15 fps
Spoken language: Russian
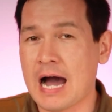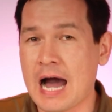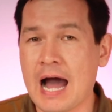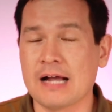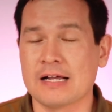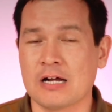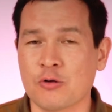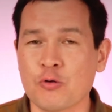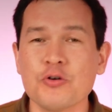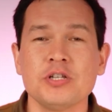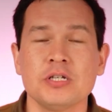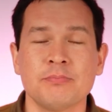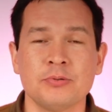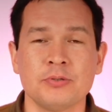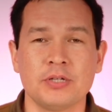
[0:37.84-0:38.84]
а
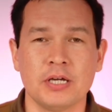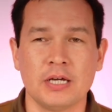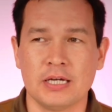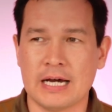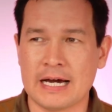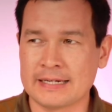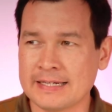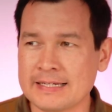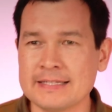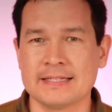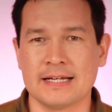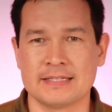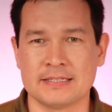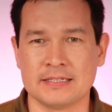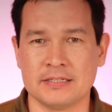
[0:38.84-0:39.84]
какой-нибудь
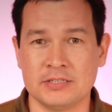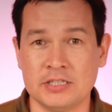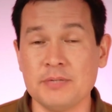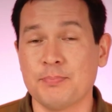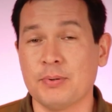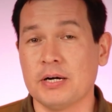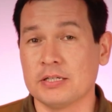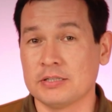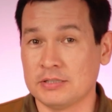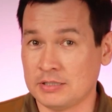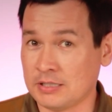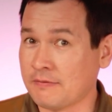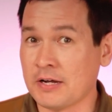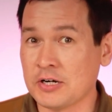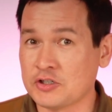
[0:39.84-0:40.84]
организации, типа
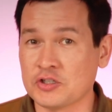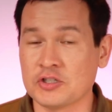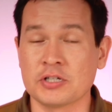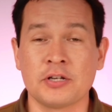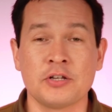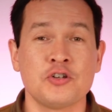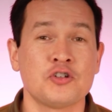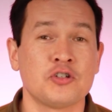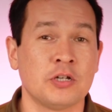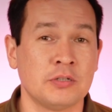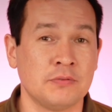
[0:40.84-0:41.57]
товарищества с ограниченной